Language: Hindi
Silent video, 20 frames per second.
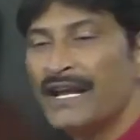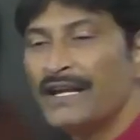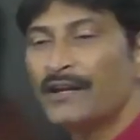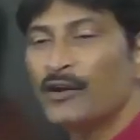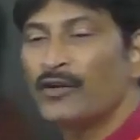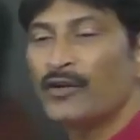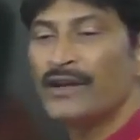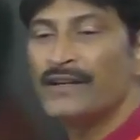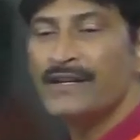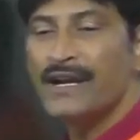
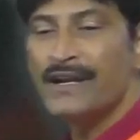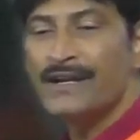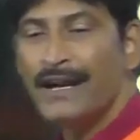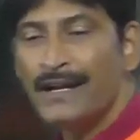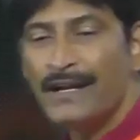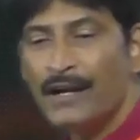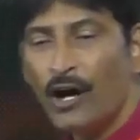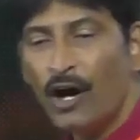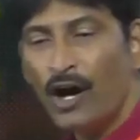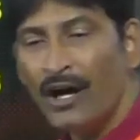क्योंकि ये
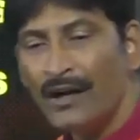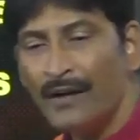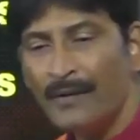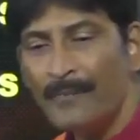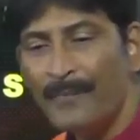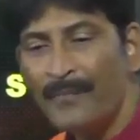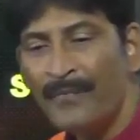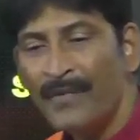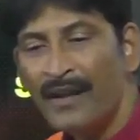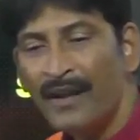डेड और
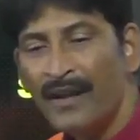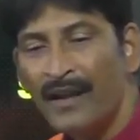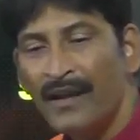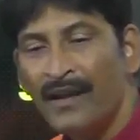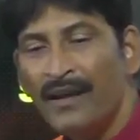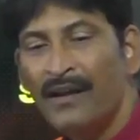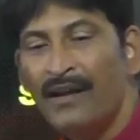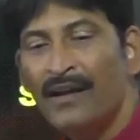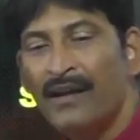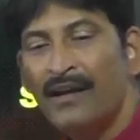
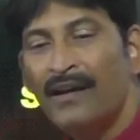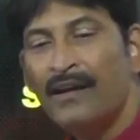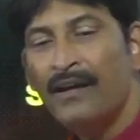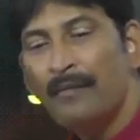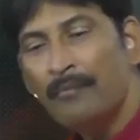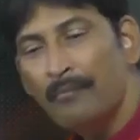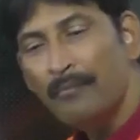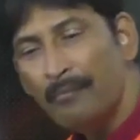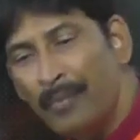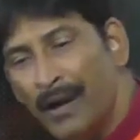
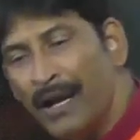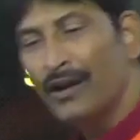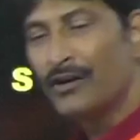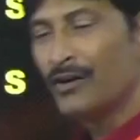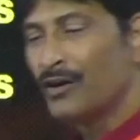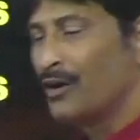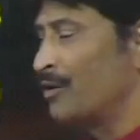बिल्कुल